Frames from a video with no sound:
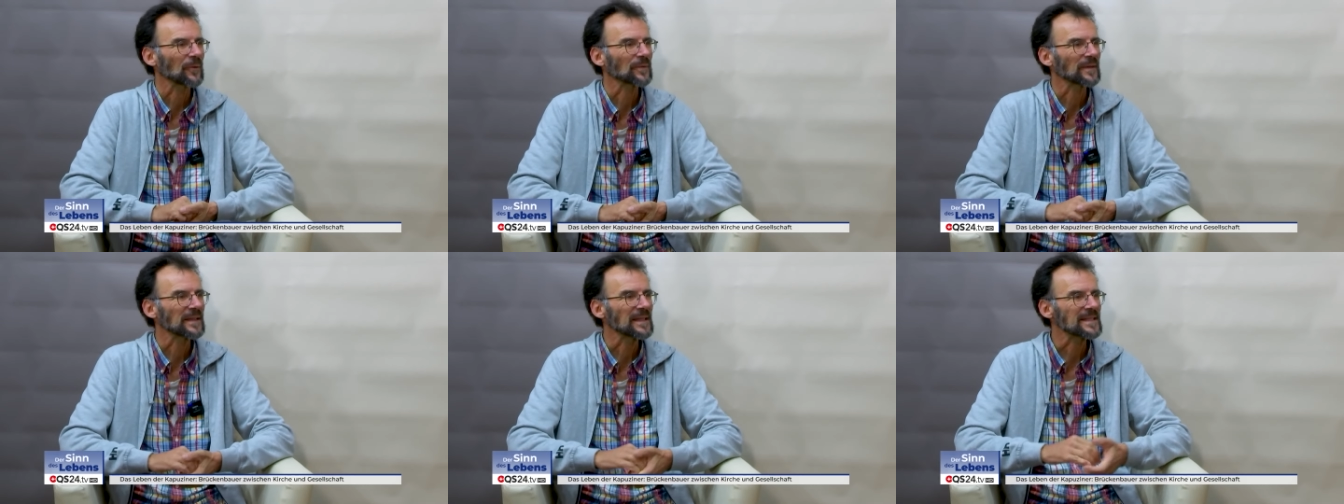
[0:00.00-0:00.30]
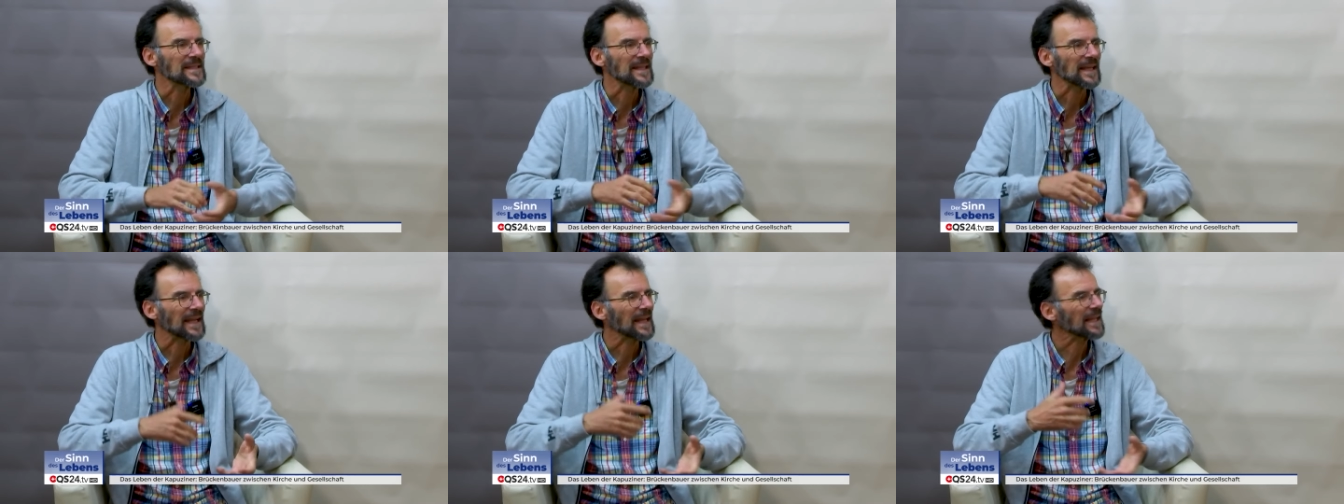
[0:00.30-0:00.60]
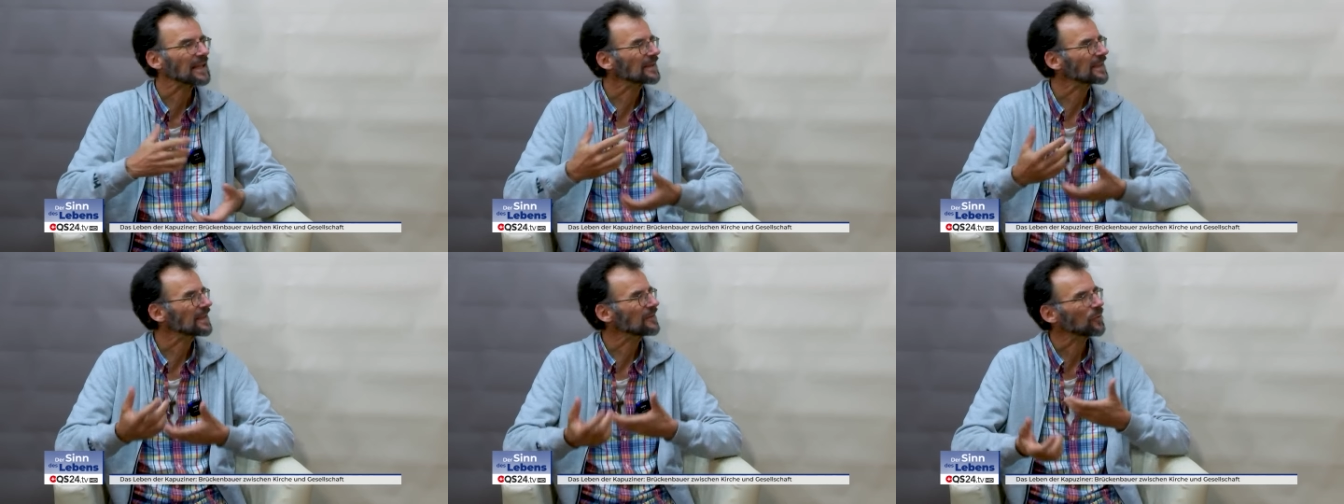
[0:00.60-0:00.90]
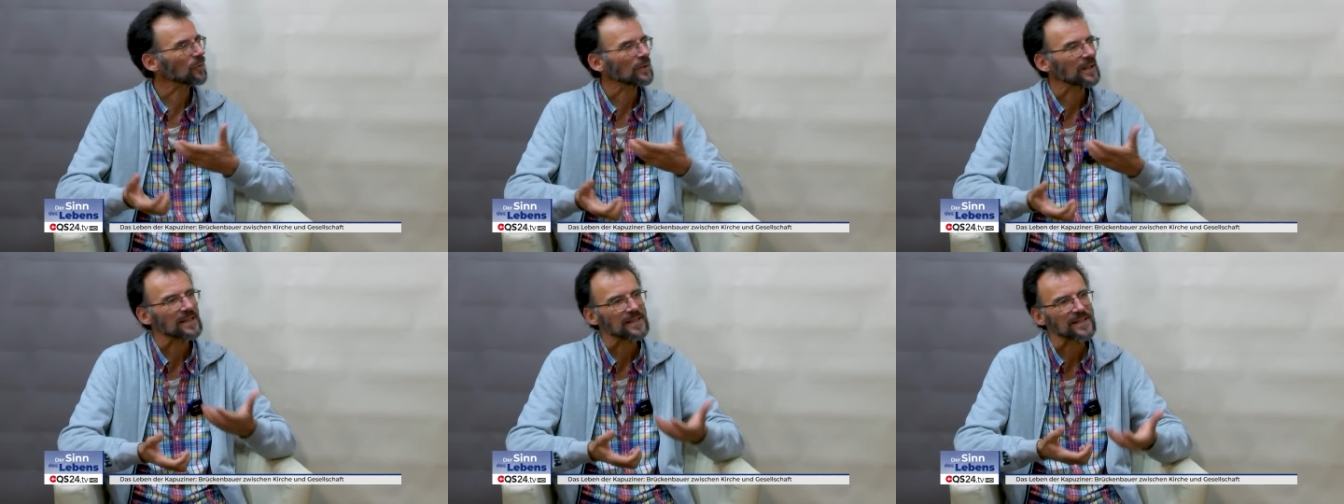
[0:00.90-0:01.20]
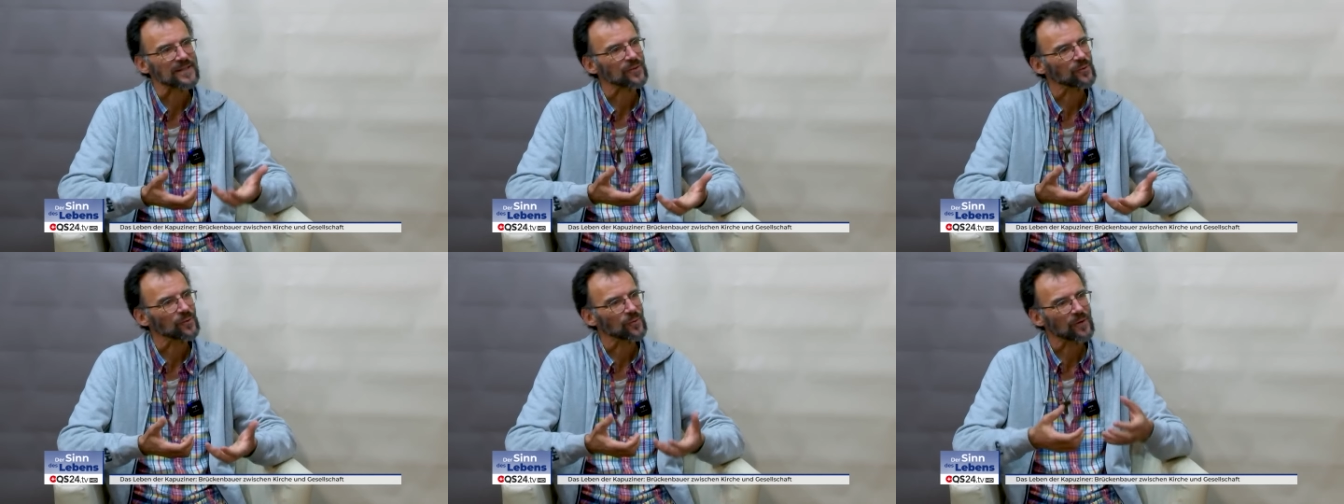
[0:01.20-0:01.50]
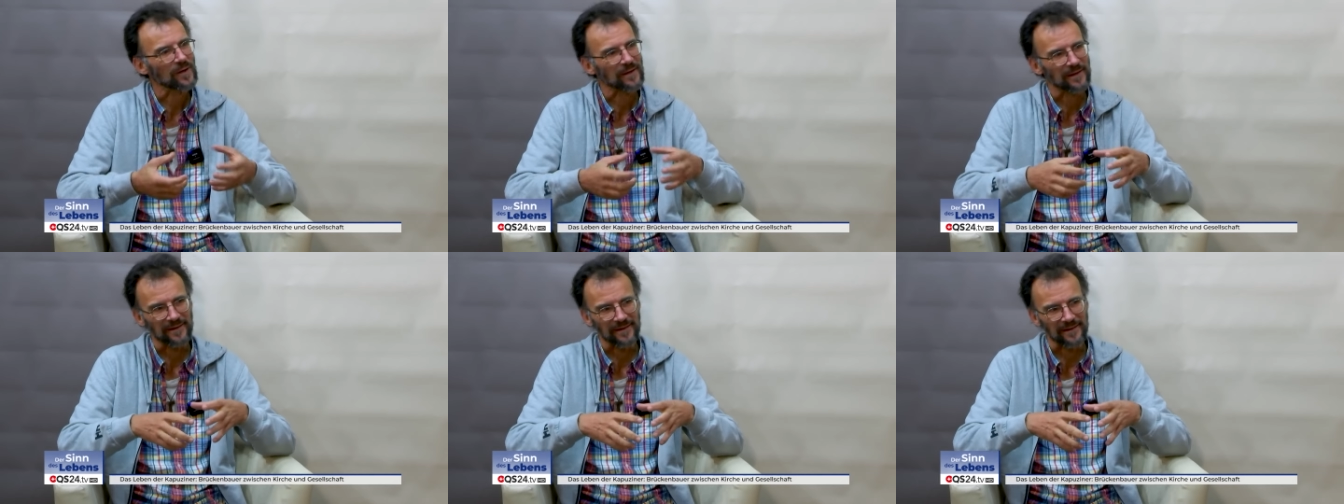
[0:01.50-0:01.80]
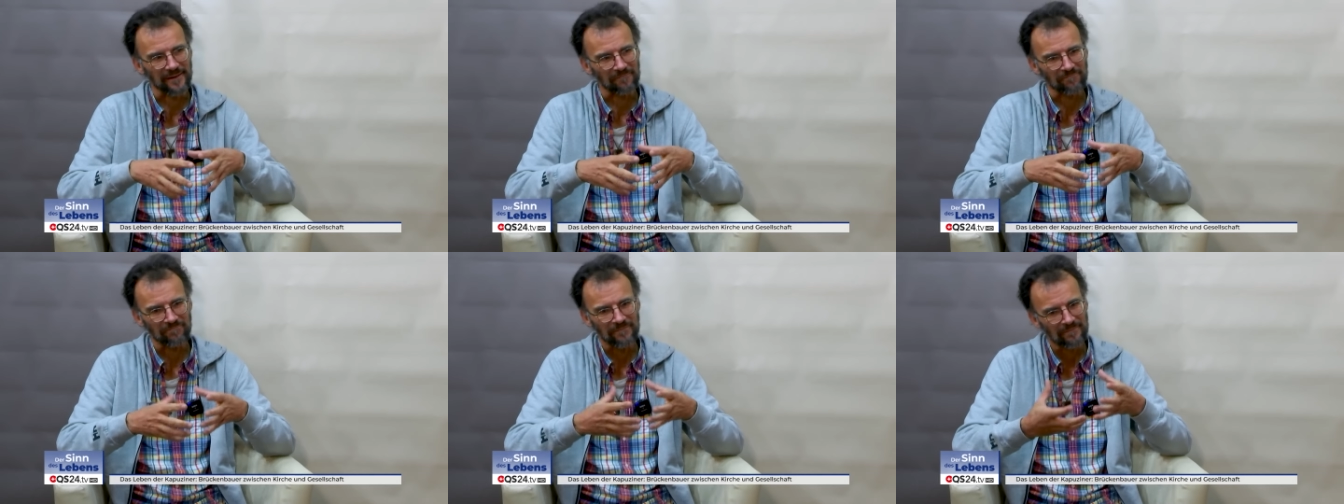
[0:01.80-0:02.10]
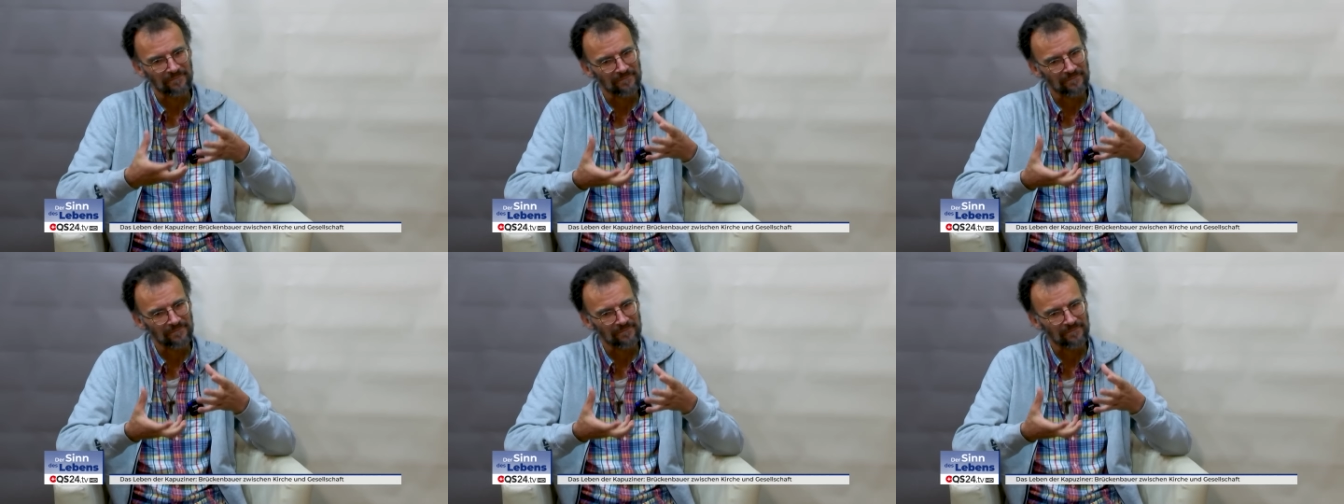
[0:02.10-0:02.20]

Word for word: Und diese Regel, die wurde so äh,